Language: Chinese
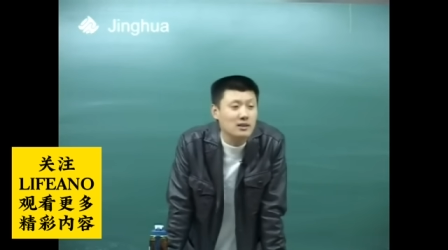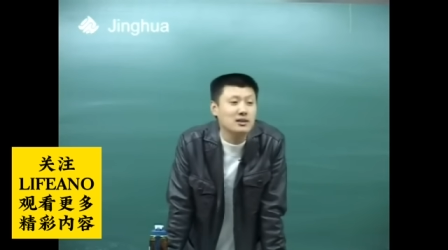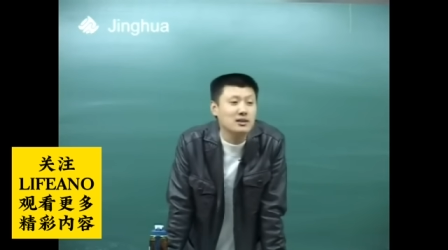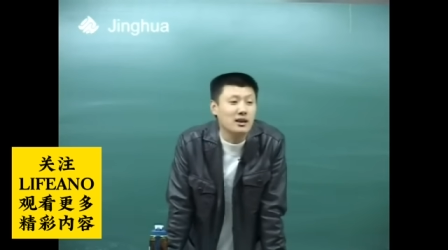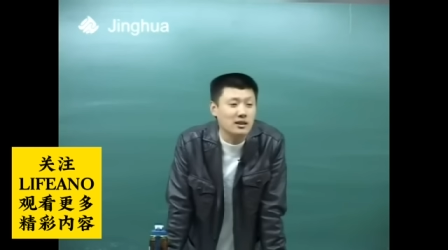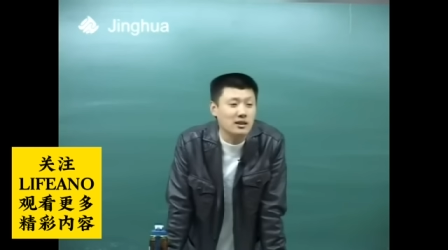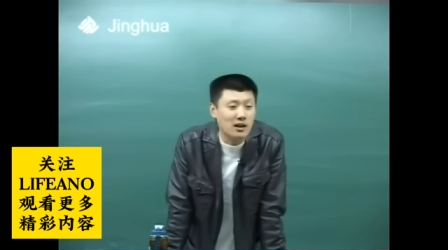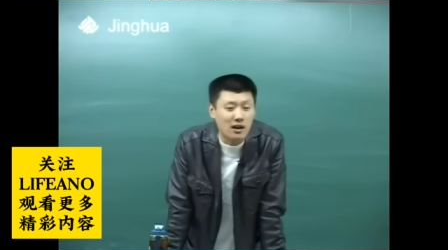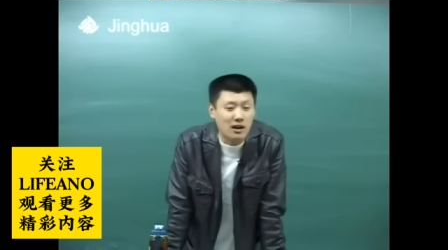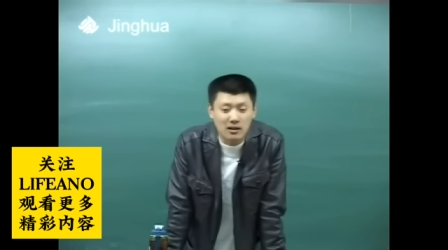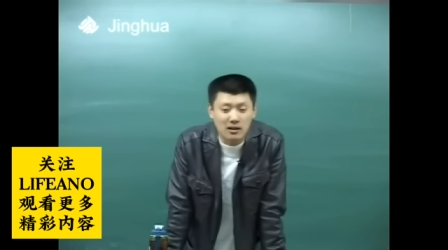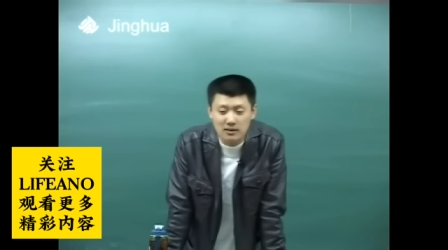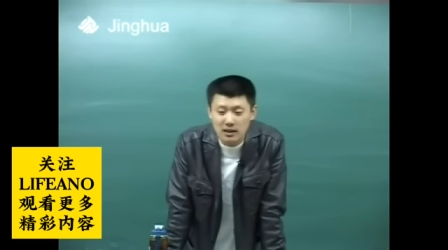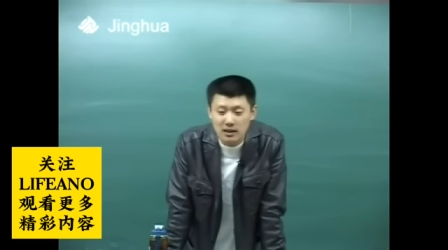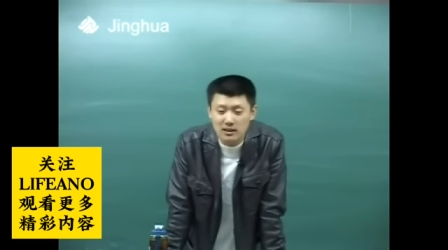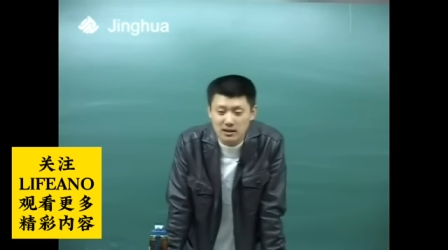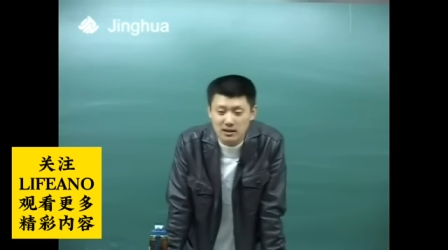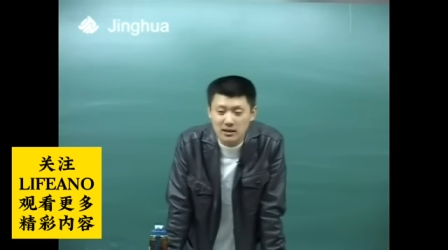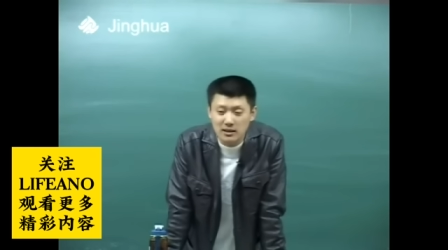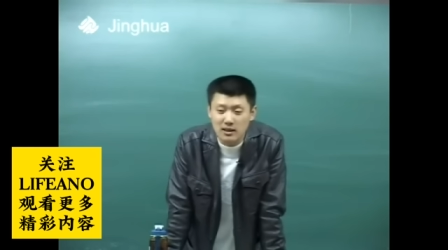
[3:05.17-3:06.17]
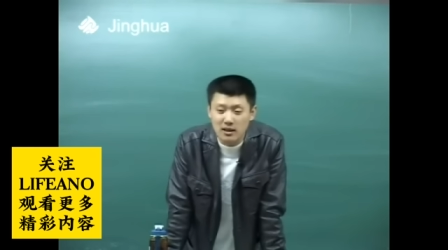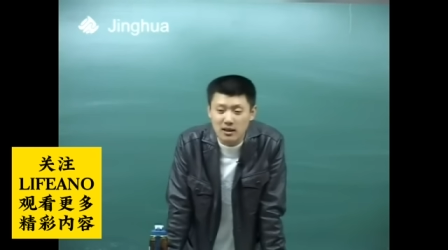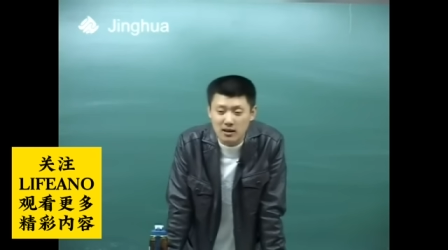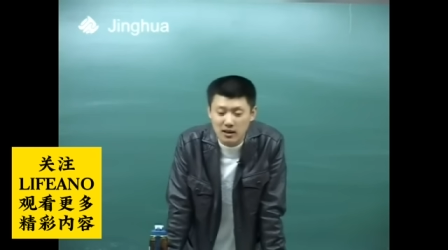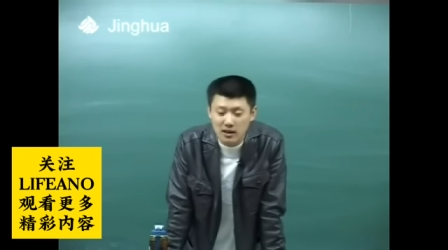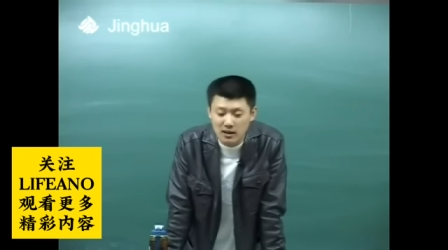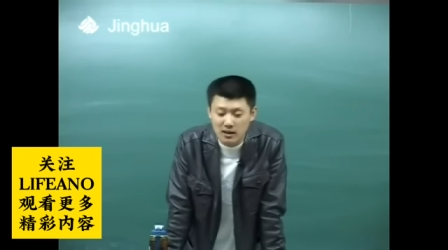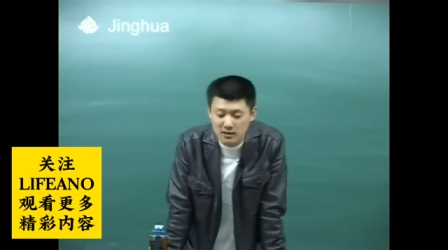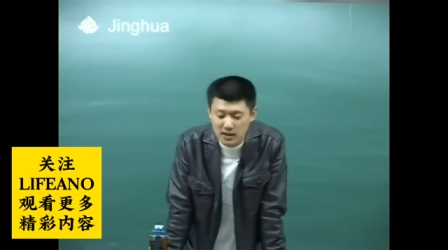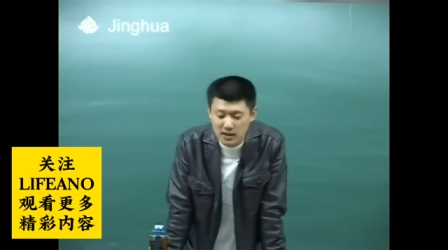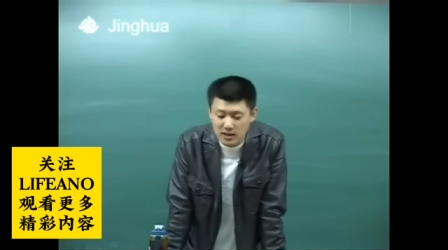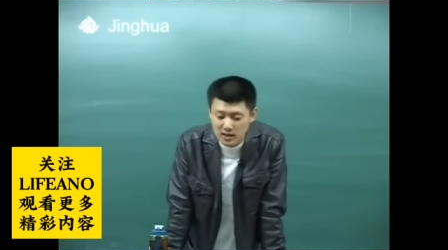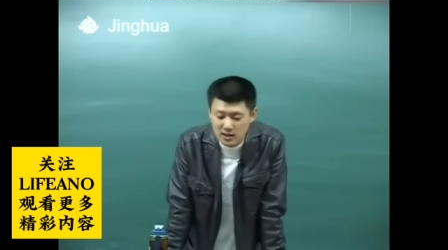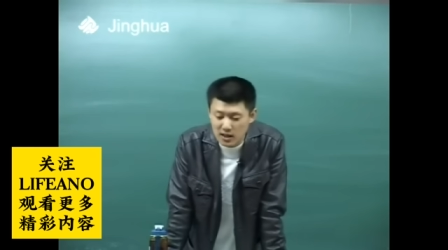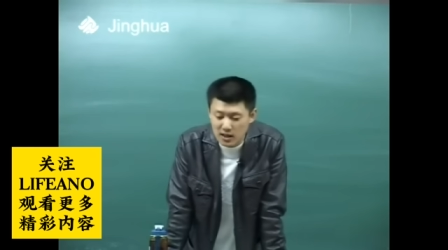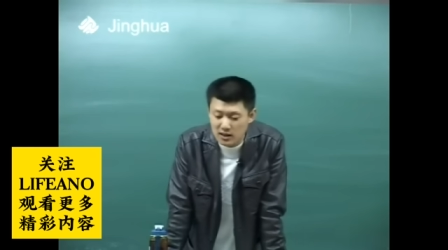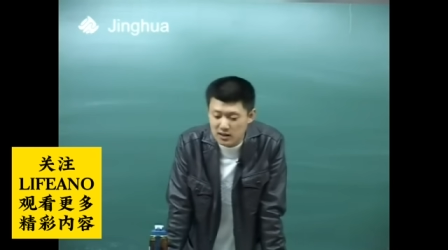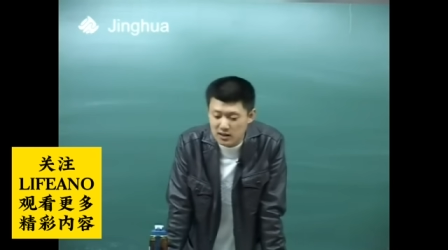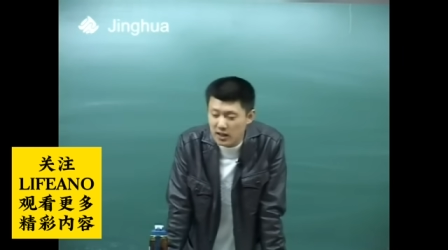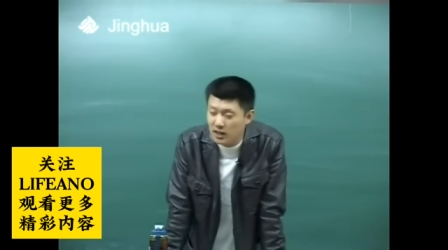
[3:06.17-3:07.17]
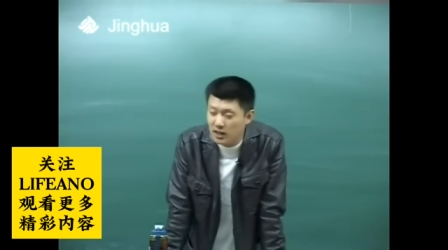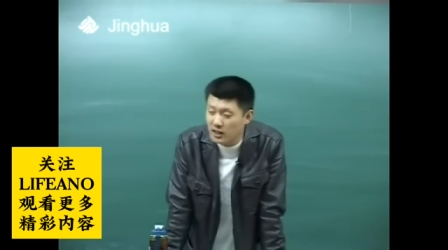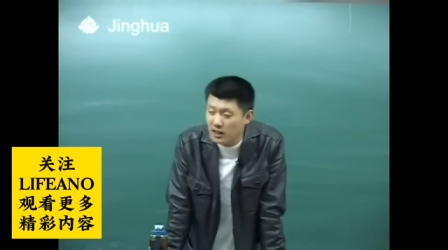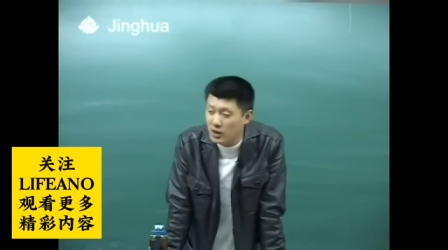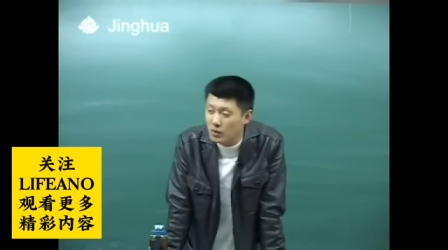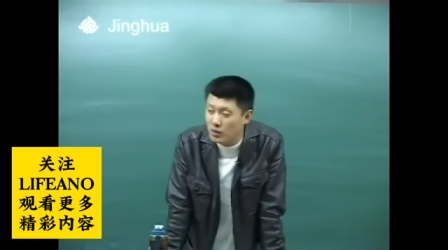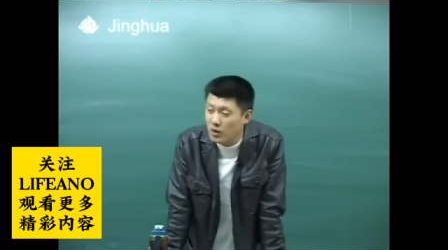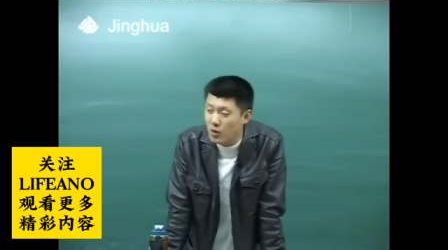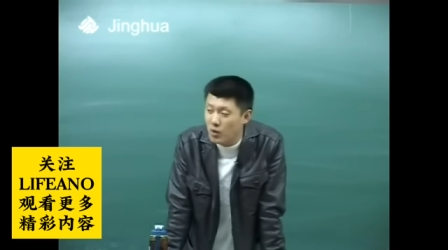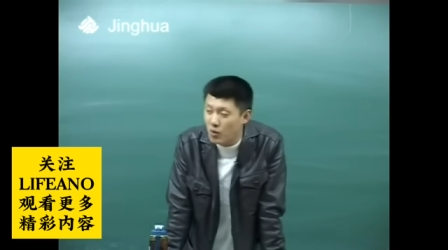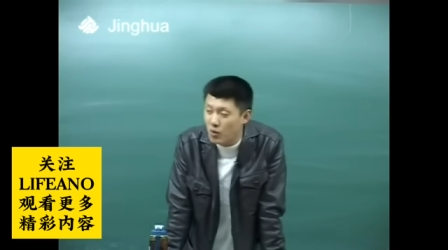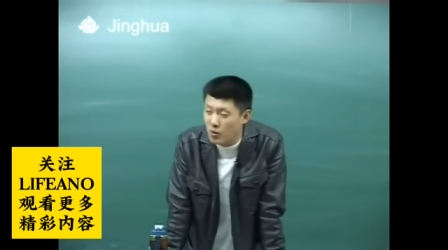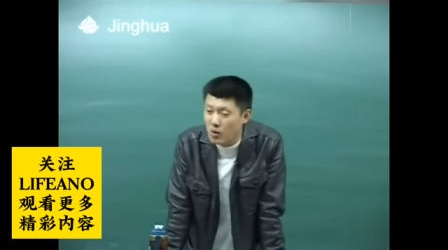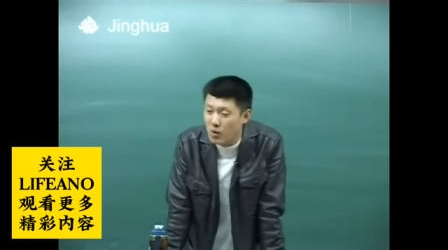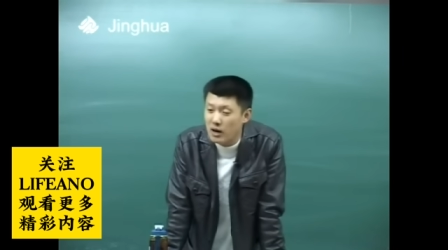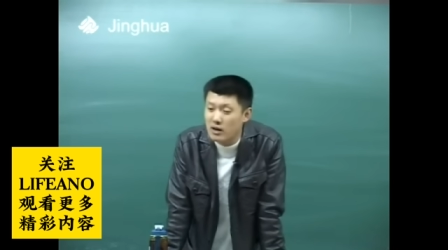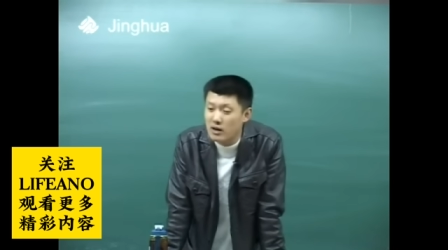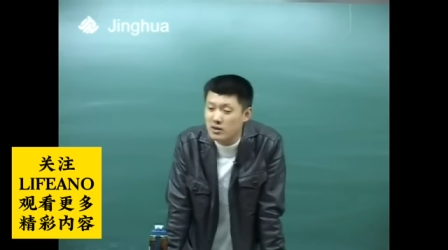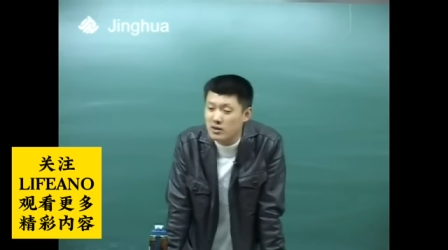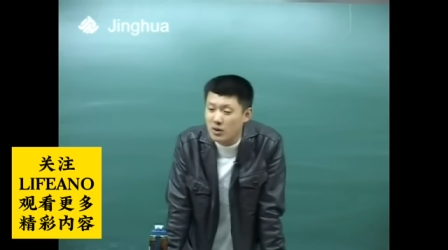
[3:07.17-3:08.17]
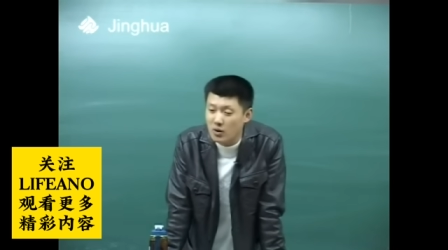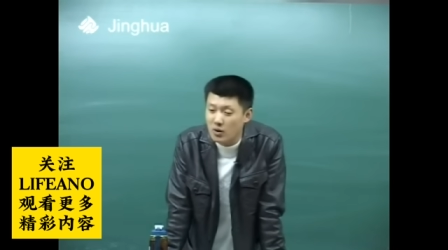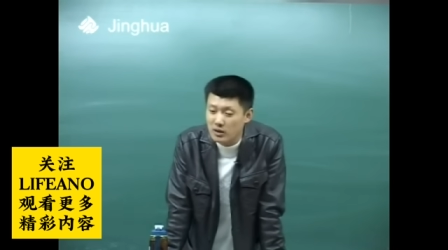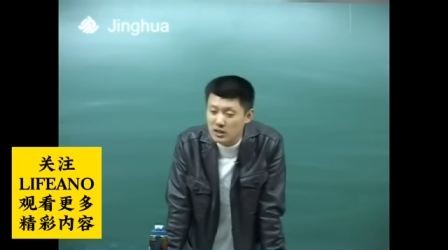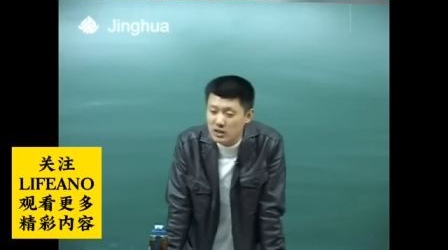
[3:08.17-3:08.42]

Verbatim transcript: 写一下啊，写一下啊。这个这个这个内容要滚瓜烂熟。